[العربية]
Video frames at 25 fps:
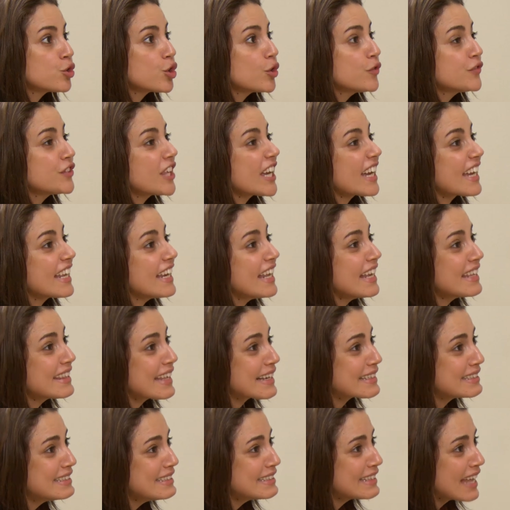شفت
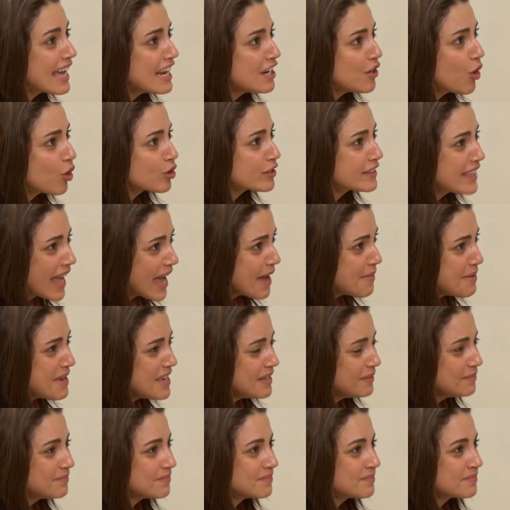خلقتك دي تاني قدامي
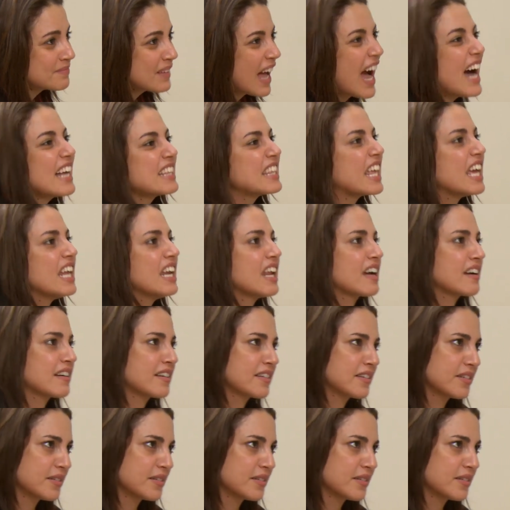هقتلك